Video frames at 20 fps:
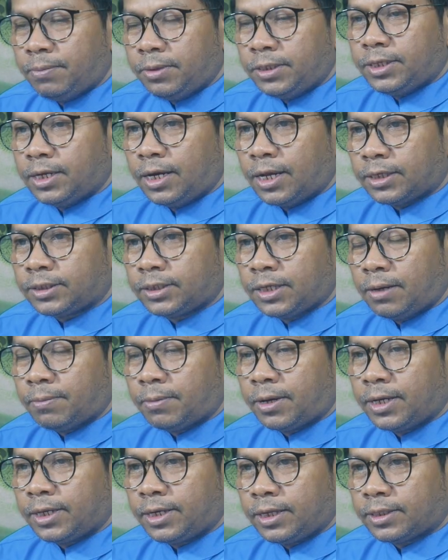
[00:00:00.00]
Lebih jelasnya
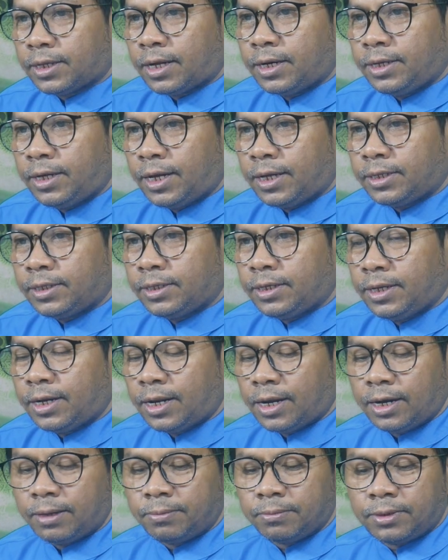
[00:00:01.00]
mari kita lihat
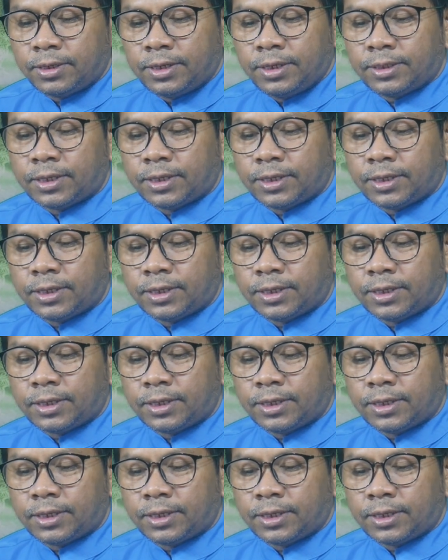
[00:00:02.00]
di dalam